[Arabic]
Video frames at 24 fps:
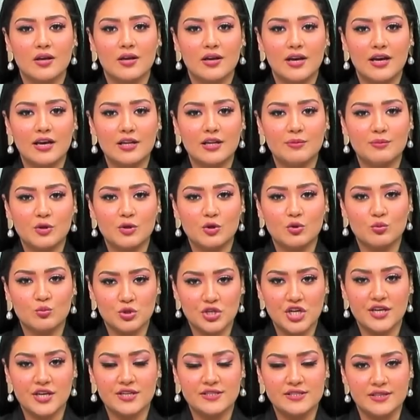اهلا بيكم
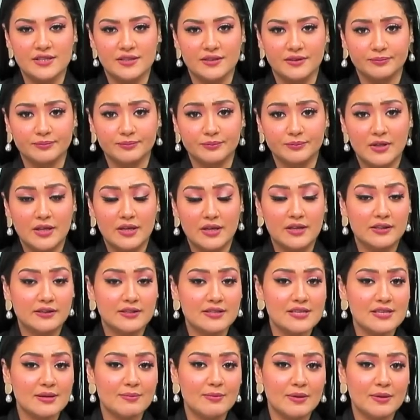مشاهدينا
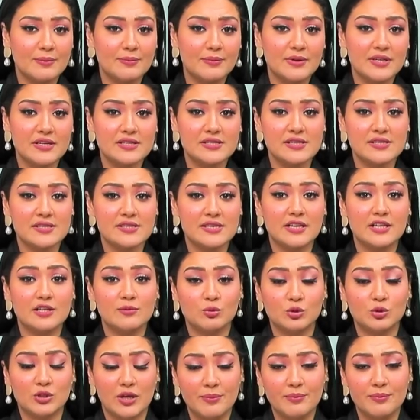تسبب زلزال
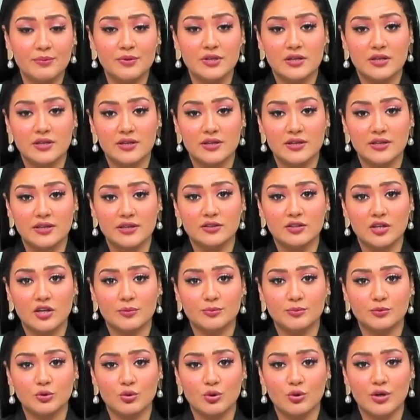المدمر اللي
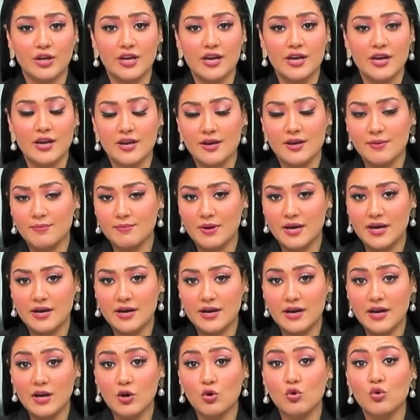ضرب تركيا
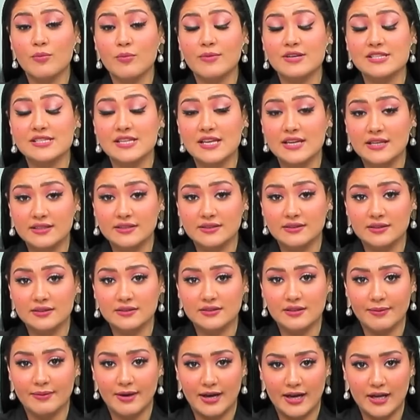امبارح وما زالت
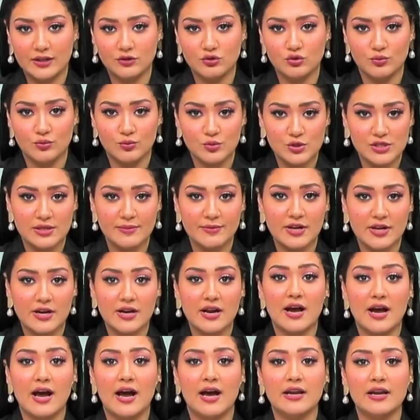تبعاته مستمرة
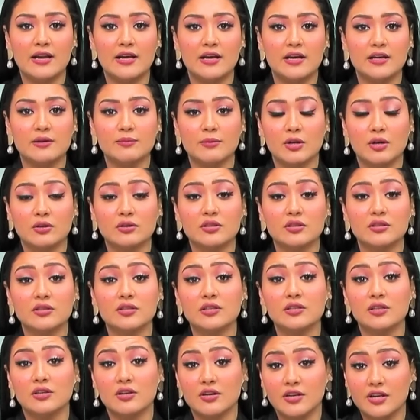على المناطق
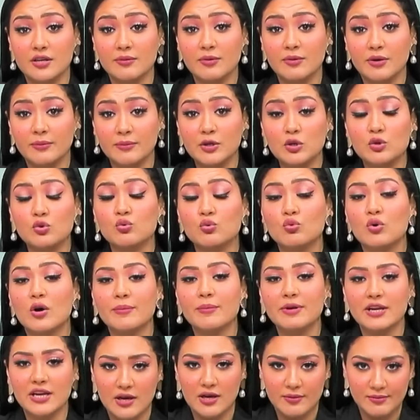القريبة منه
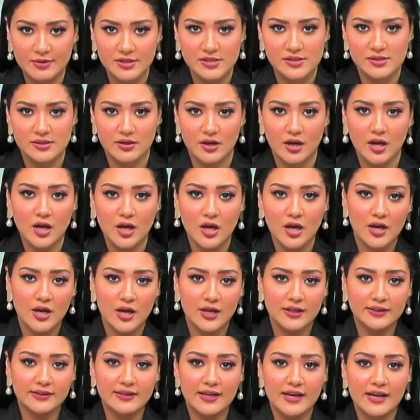ومنها مصر
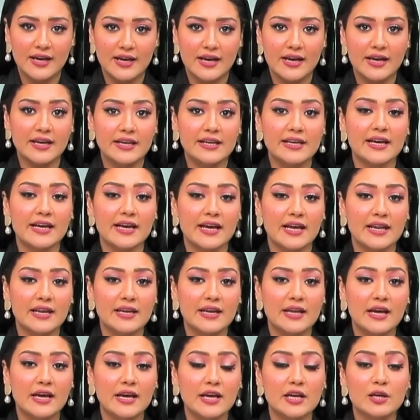ده اللي
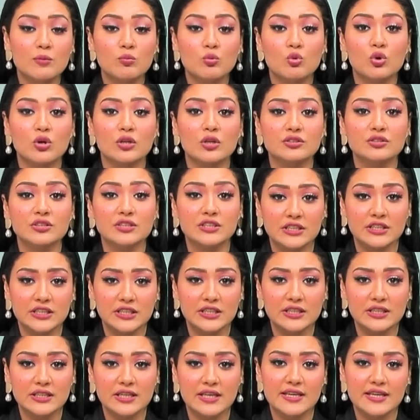خلى
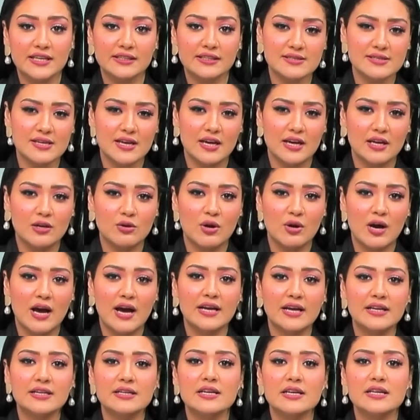المواطنين يتساءلوا
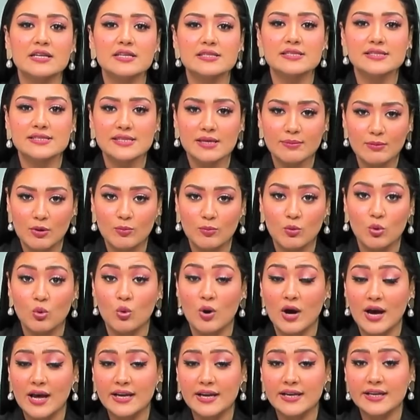عن سببه
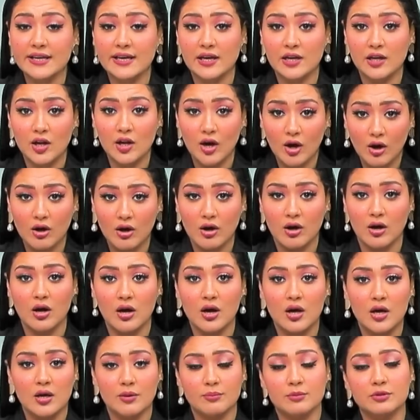وهل له علاقة
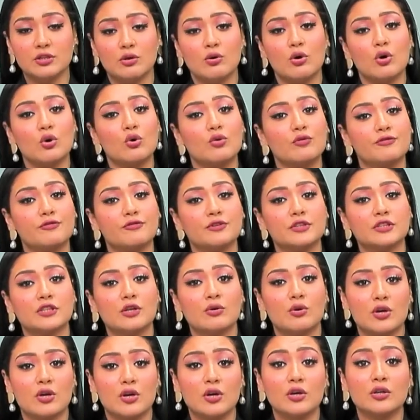بتوقف
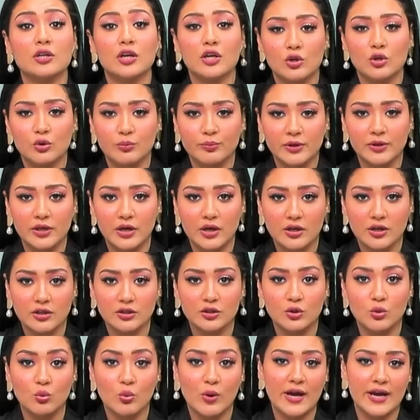دوران لب
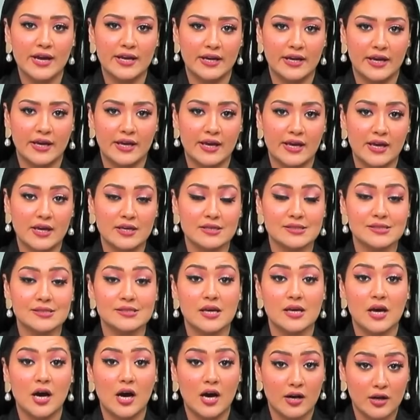الأرض وانعكاس
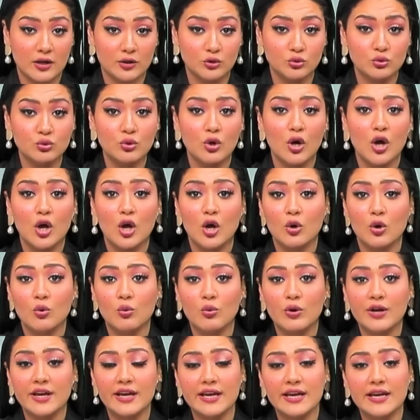حركته
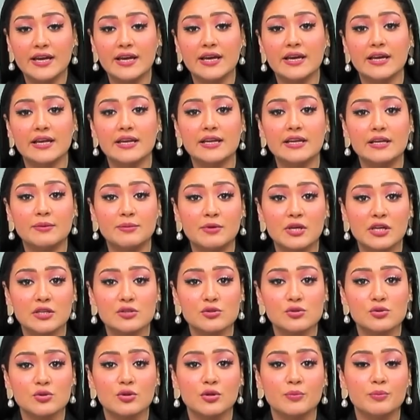وايه اللي
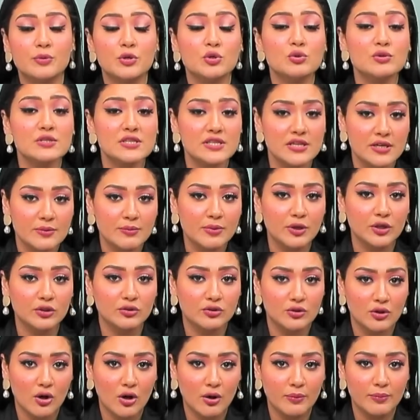بينظر بينذر
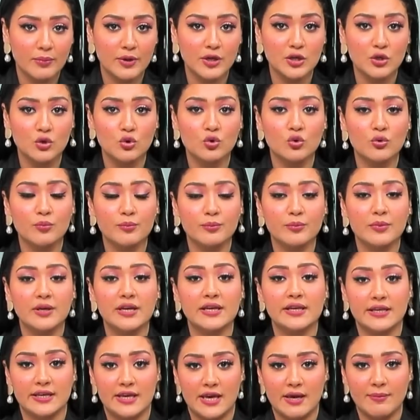باقتراب يوم
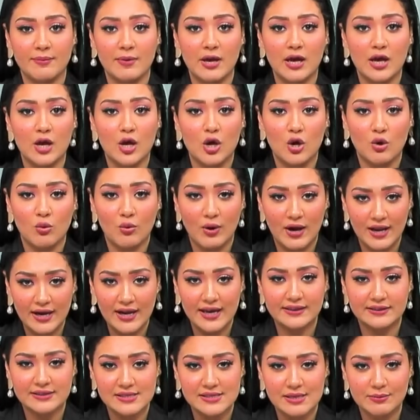القيامه وهل
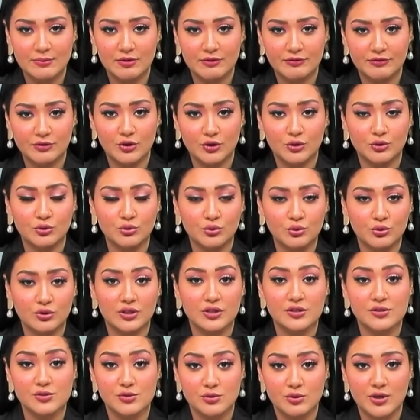هيتسبب في حدوث
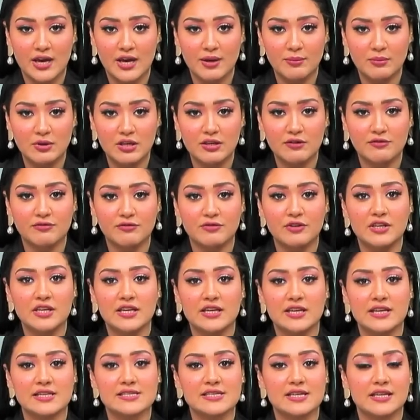تسونامي في
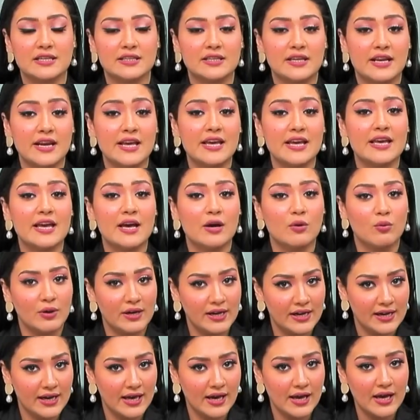الاسكندريه
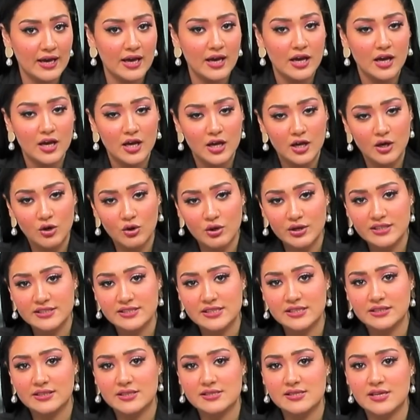ولا لا كل
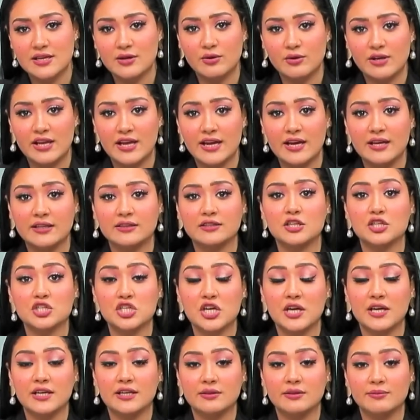دي تساؤلات
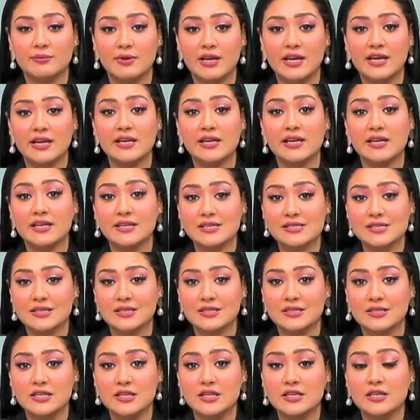شغلت بال ناس
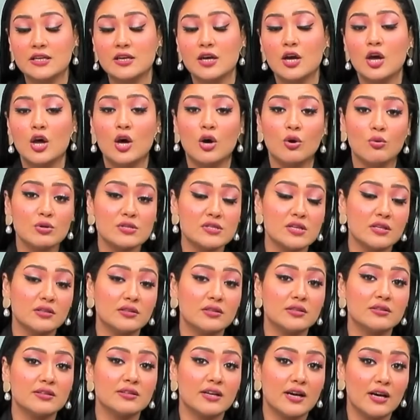كتير
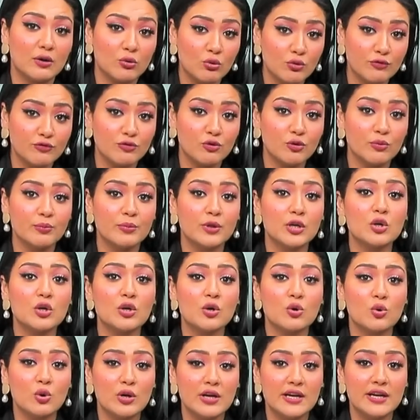وسط تخوفهم من
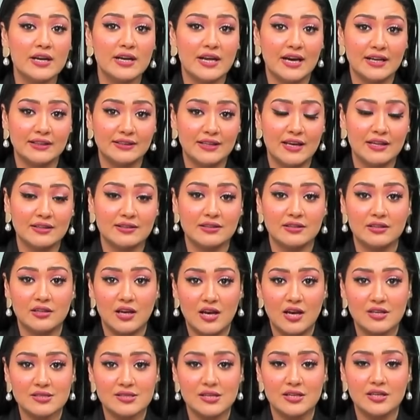كل الاحداث اللي
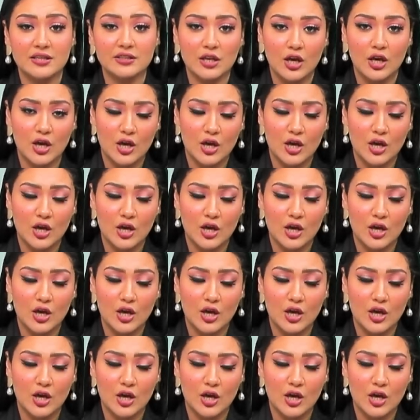حصلت